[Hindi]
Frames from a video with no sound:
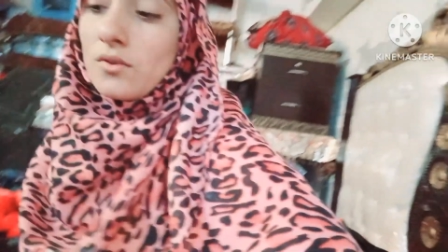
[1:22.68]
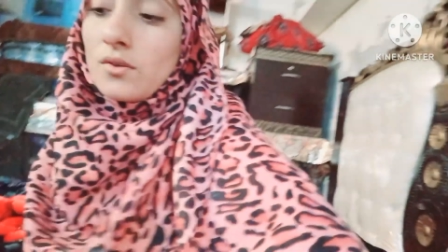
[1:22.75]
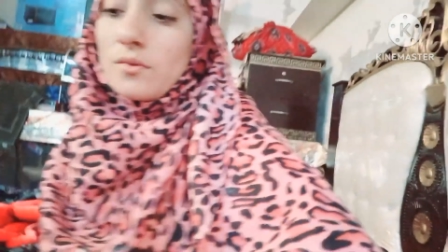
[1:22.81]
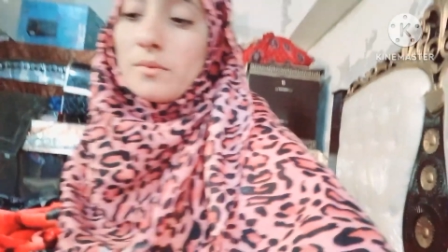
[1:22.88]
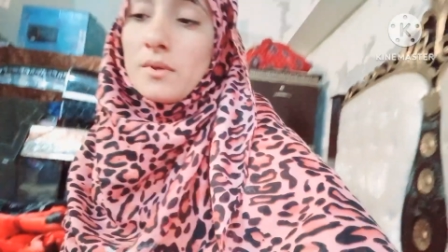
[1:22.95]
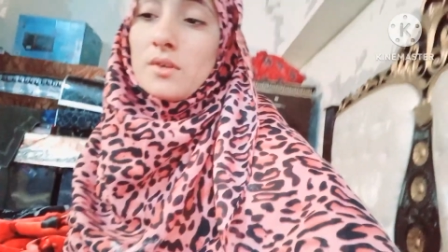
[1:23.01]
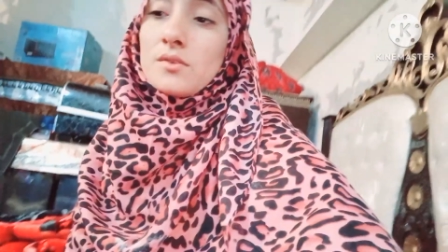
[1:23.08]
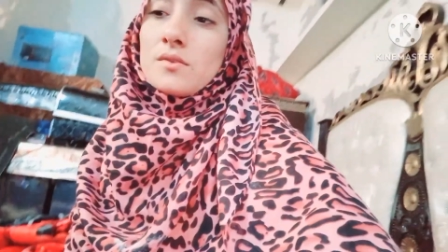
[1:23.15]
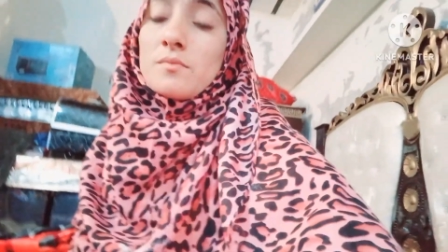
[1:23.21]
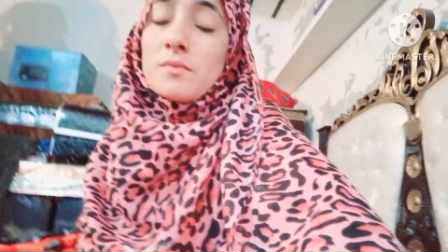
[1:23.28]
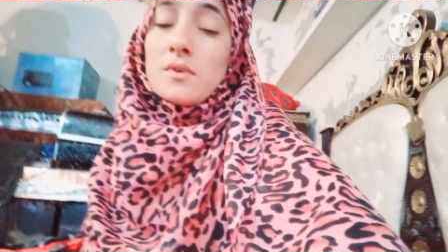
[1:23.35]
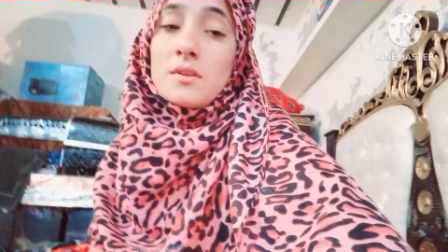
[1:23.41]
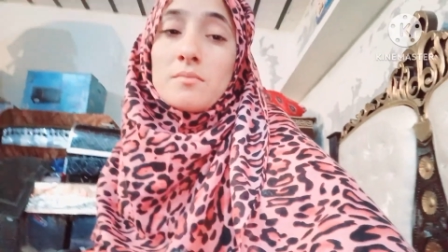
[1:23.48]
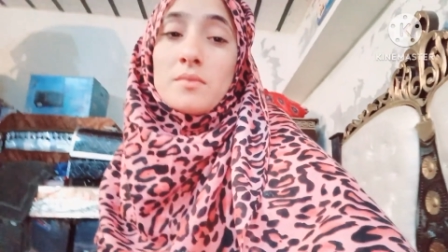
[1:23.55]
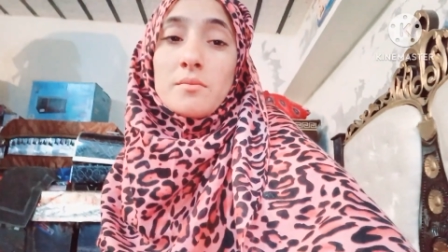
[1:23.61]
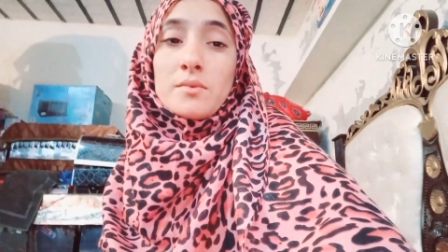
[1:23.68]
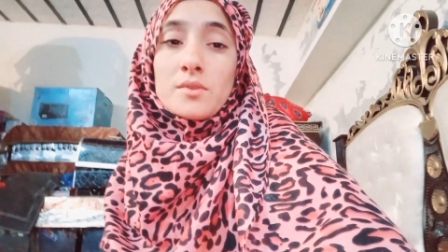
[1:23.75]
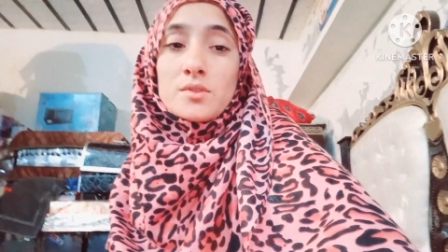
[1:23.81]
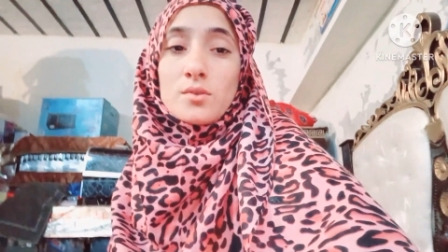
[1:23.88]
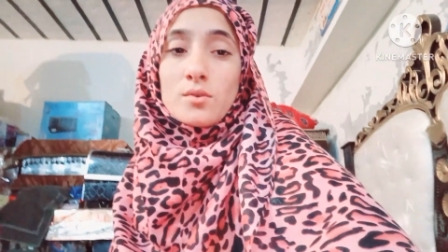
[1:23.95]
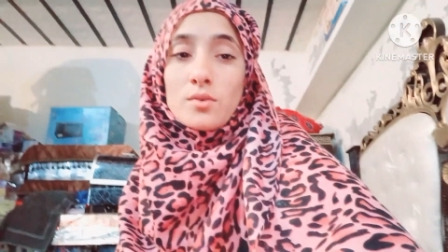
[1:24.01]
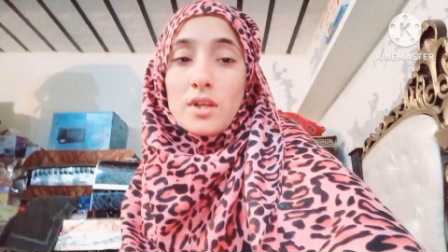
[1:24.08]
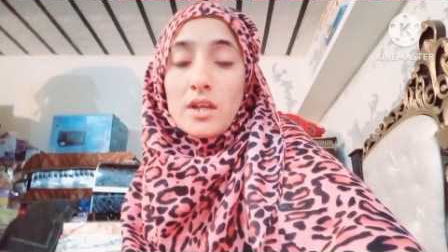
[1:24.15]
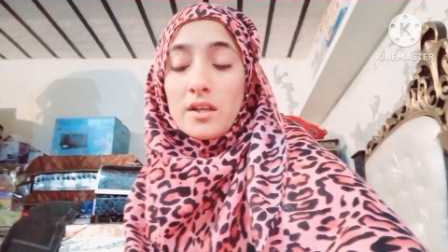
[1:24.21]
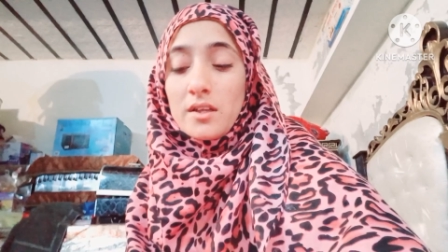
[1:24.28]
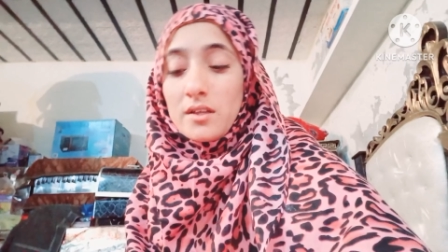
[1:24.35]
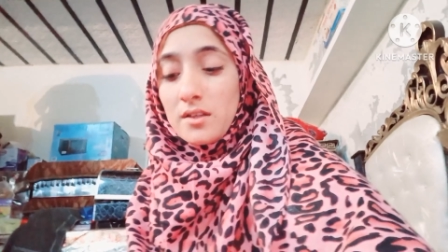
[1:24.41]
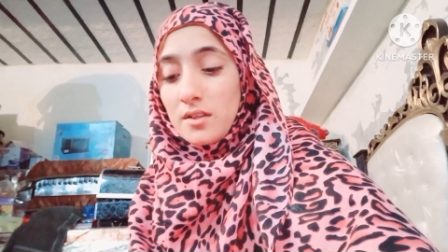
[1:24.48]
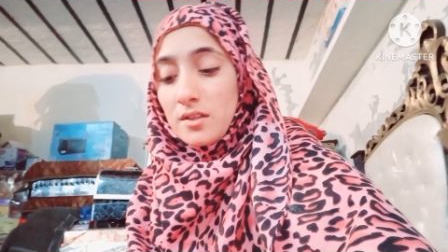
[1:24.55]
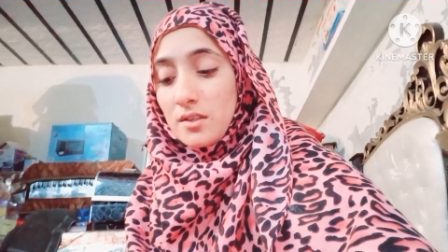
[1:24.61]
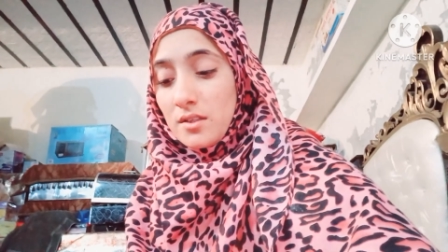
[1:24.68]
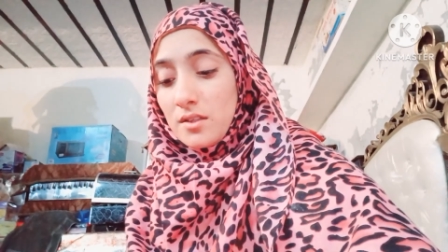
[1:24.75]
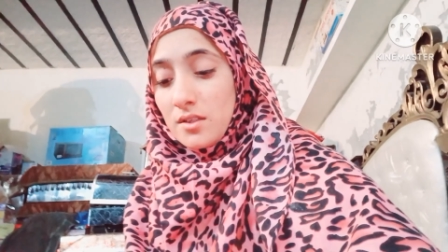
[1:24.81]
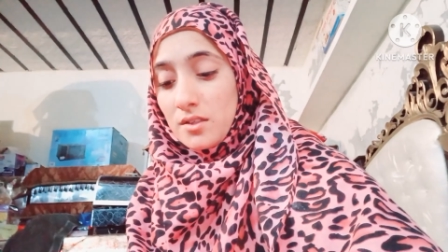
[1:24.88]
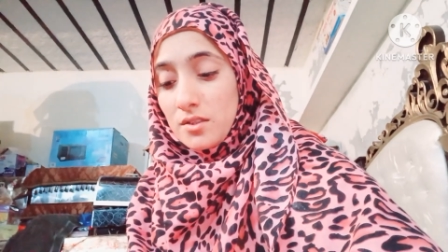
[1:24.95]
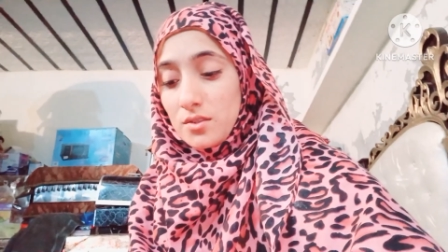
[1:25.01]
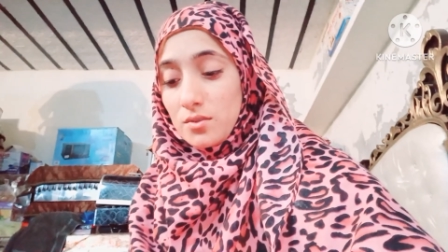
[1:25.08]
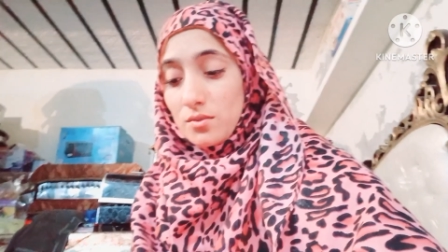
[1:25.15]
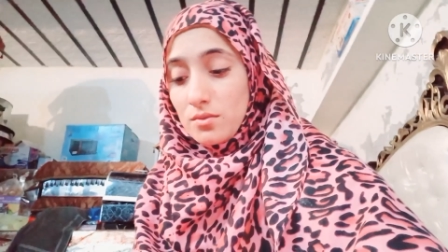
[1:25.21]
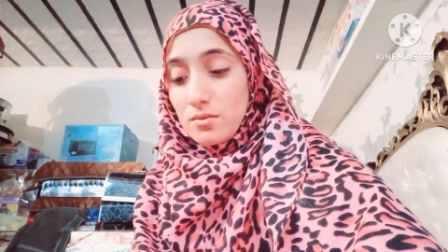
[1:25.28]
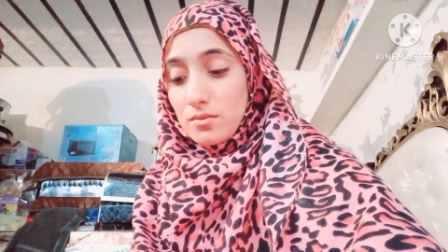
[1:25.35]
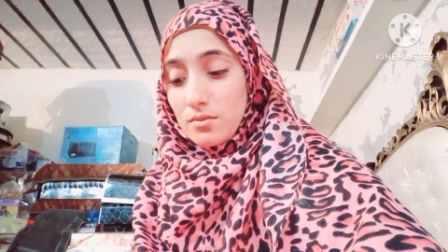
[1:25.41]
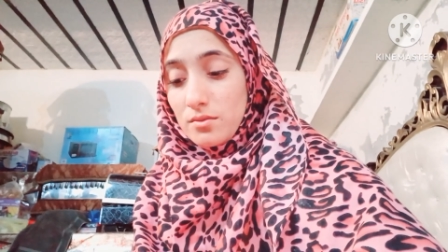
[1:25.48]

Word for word: और भाई सामान भी अभी सो रहा है तो